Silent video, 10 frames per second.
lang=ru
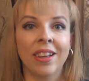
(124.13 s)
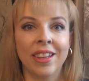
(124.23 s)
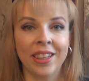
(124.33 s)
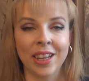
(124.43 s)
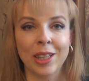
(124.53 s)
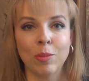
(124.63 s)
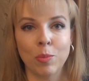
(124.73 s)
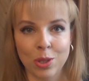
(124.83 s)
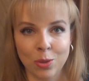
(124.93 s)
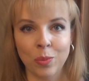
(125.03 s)
Я этому
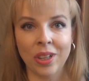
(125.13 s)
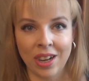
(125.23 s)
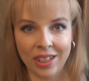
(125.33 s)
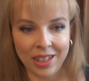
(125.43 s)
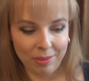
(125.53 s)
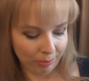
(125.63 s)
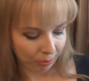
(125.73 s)
безумно рада.